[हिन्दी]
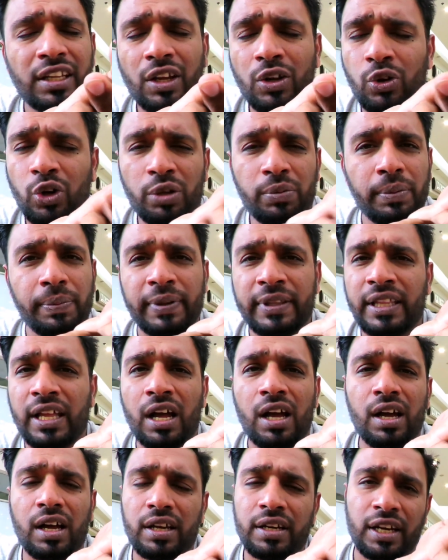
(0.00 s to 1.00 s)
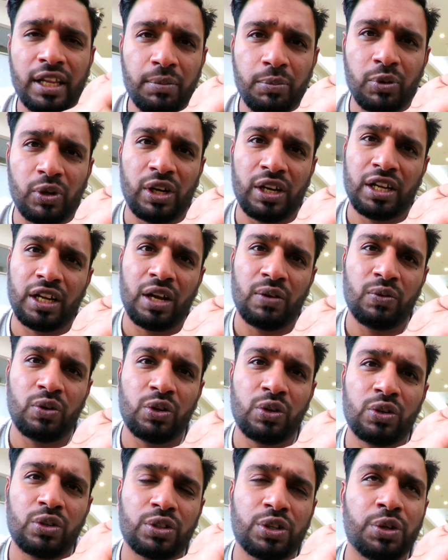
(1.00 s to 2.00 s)
सुन कोई भी बंदा नहीं बोलेगा
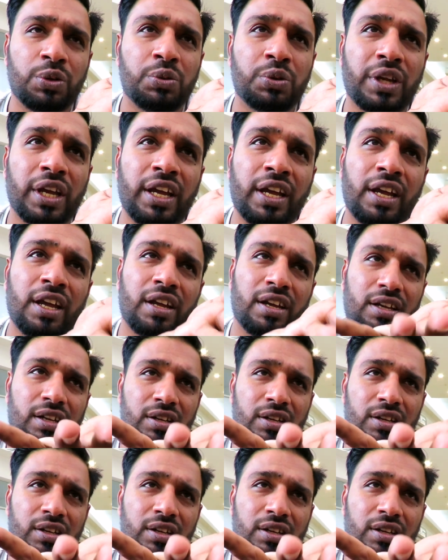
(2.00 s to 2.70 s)
वो क्योंकि